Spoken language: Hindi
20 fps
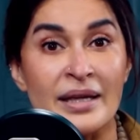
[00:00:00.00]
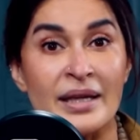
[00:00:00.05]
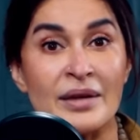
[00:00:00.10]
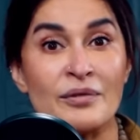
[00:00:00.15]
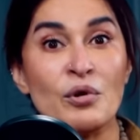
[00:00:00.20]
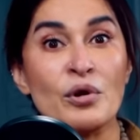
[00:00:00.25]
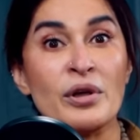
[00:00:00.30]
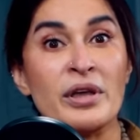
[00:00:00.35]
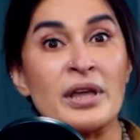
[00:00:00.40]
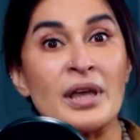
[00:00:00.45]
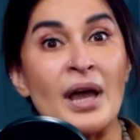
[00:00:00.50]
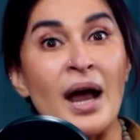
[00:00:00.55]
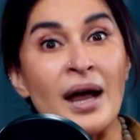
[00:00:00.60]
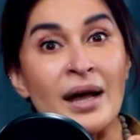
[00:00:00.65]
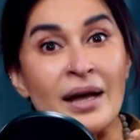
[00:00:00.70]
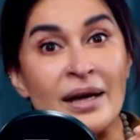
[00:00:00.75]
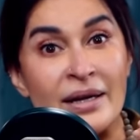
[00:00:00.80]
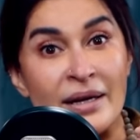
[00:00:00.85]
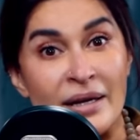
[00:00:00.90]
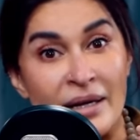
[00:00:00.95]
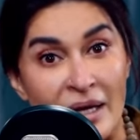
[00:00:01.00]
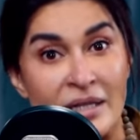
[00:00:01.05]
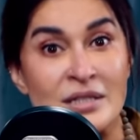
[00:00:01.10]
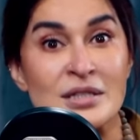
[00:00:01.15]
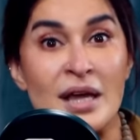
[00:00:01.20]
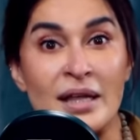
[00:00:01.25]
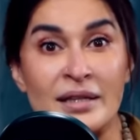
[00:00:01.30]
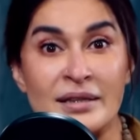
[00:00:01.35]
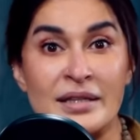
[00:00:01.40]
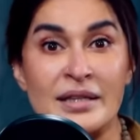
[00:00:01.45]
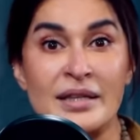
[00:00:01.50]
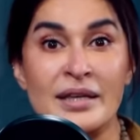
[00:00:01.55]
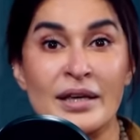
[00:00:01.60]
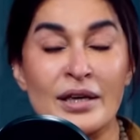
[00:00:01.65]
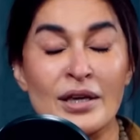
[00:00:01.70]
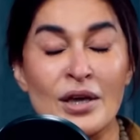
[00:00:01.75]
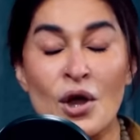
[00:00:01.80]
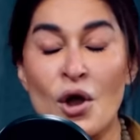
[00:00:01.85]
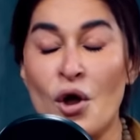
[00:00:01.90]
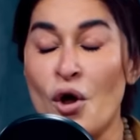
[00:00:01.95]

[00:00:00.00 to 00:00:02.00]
कि वो क्या करना चाहती हैं